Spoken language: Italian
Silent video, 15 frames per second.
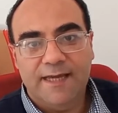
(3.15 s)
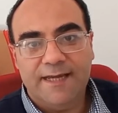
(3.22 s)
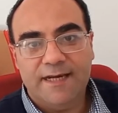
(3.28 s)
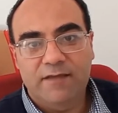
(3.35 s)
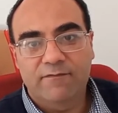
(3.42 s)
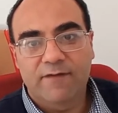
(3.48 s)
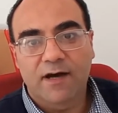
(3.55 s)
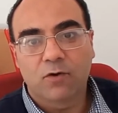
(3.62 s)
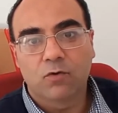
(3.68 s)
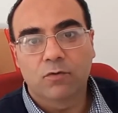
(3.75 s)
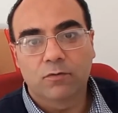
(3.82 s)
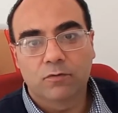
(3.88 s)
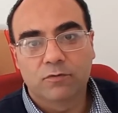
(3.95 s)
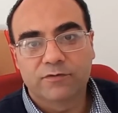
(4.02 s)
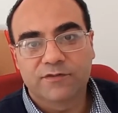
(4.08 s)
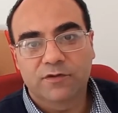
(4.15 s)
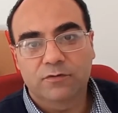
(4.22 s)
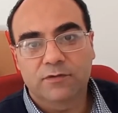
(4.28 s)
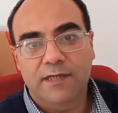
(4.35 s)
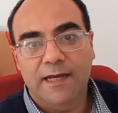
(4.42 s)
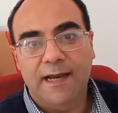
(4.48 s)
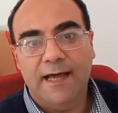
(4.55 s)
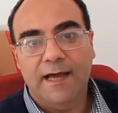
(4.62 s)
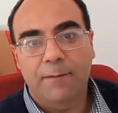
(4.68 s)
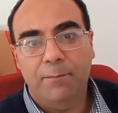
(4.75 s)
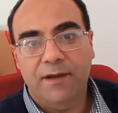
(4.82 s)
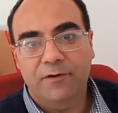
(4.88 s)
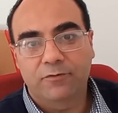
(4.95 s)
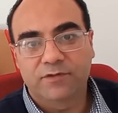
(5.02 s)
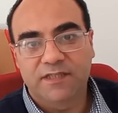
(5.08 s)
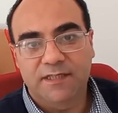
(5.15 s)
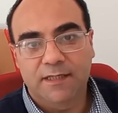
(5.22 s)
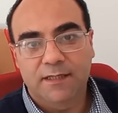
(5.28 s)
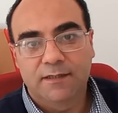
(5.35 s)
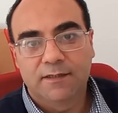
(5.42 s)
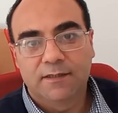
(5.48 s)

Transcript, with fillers: arriva a conclusione la parodia